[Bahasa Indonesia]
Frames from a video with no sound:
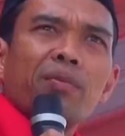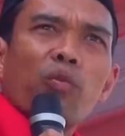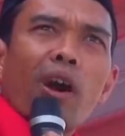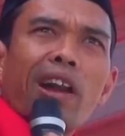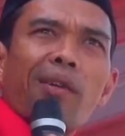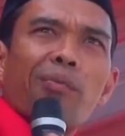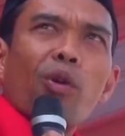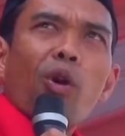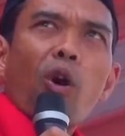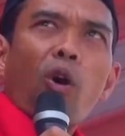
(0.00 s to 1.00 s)
Muara
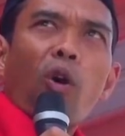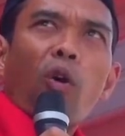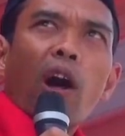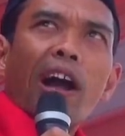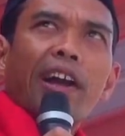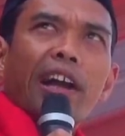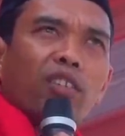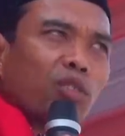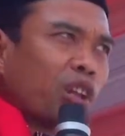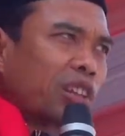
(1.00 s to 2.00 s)
Bungo
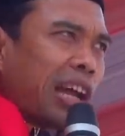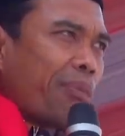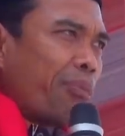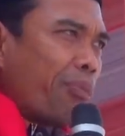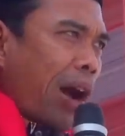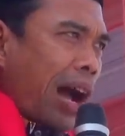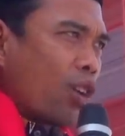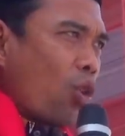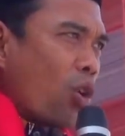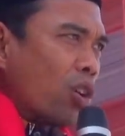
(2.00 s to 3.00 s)
akan tetap
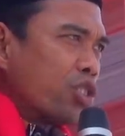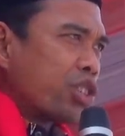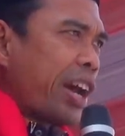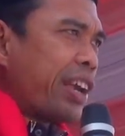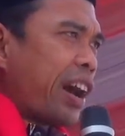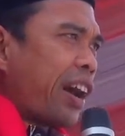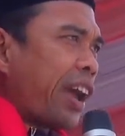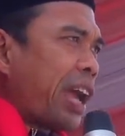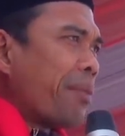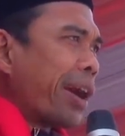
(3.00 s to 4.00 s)
agung jaya
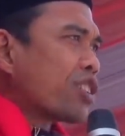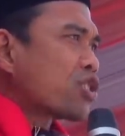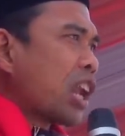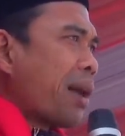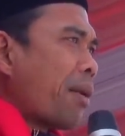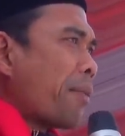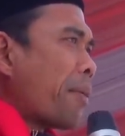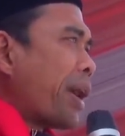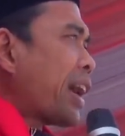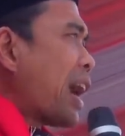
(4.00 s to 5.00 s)
hebat selama
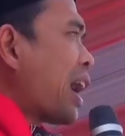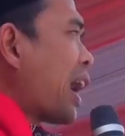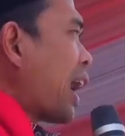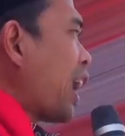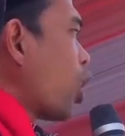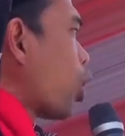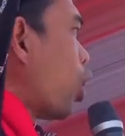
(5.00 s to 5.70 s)
memegang al